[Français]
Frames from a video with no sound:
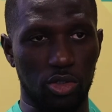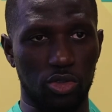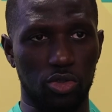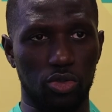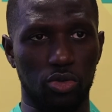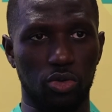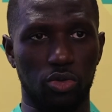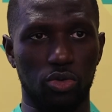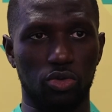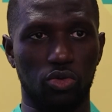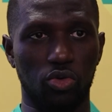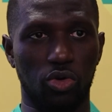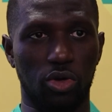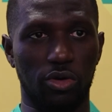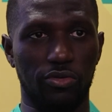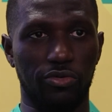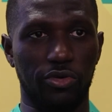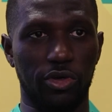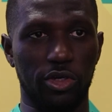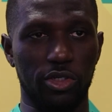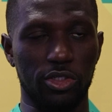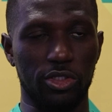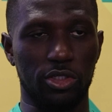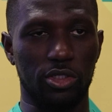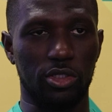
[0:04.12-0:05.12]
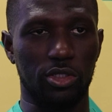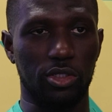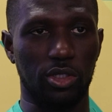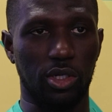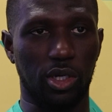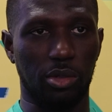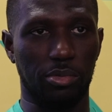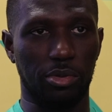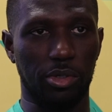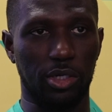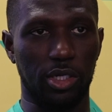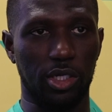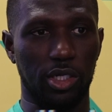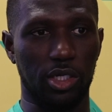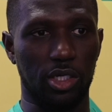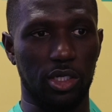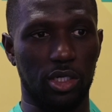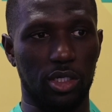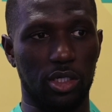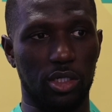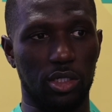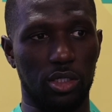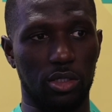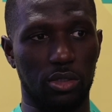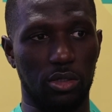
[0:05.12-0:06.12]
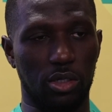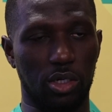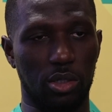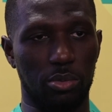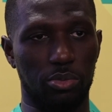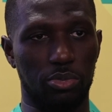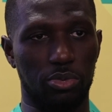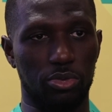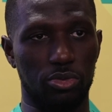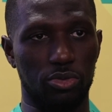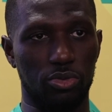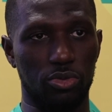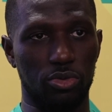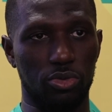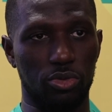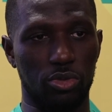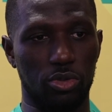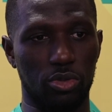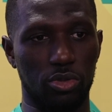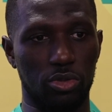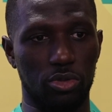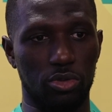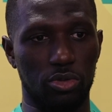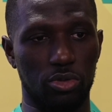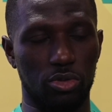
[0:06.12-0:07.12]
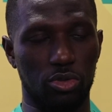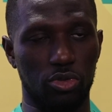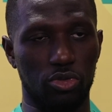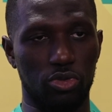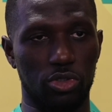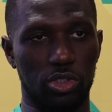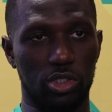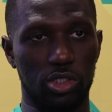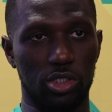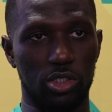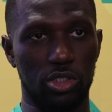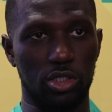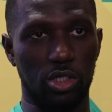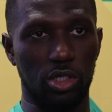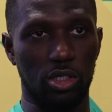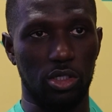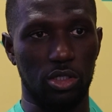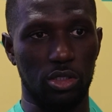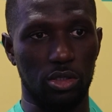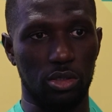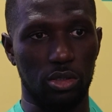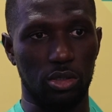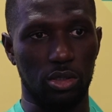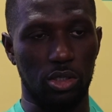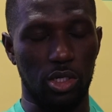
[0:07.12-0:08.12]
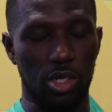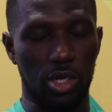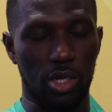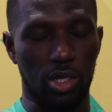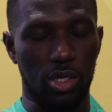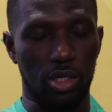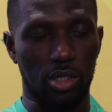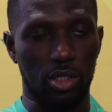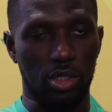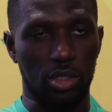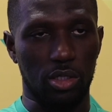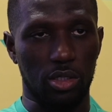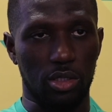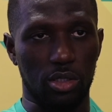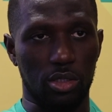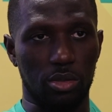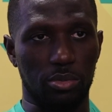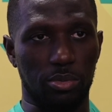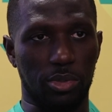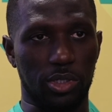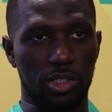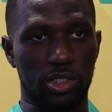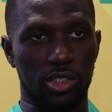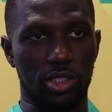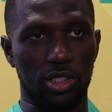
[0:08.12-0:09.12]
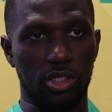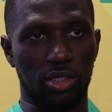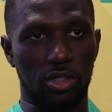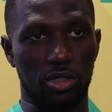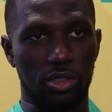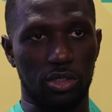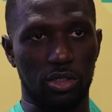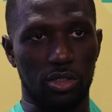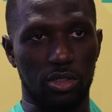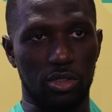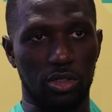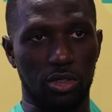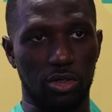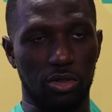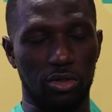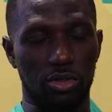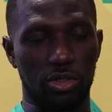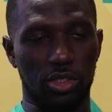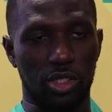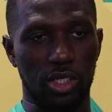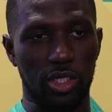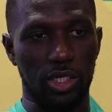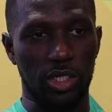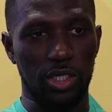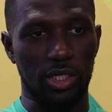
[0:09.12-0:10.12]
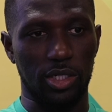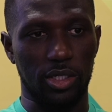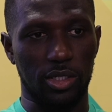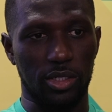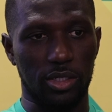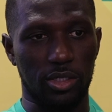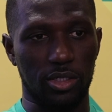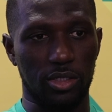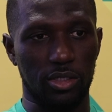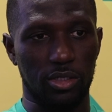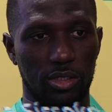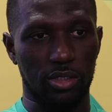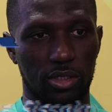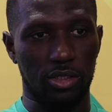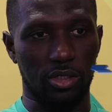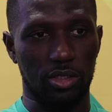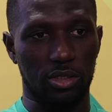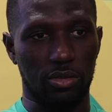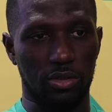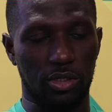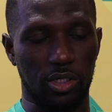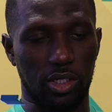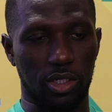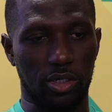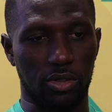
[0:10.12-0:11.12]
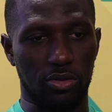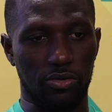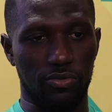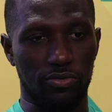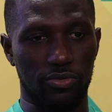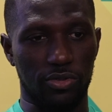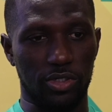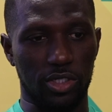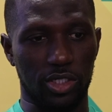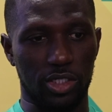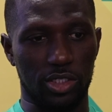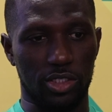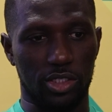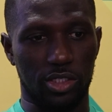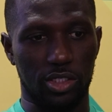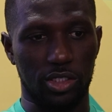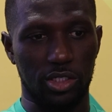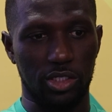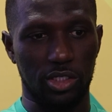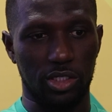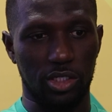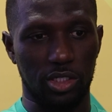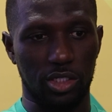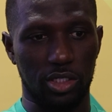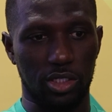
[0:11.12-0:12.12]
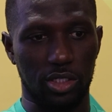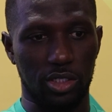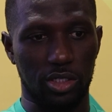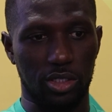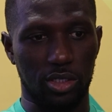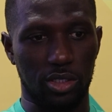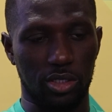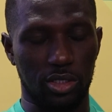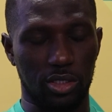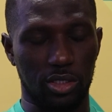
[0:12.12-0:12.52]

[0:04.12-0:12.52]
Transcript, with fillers: suis de retour en France après euh, plus de, 10 ans passés en Angleterre. Euh, voilà, revenir ici et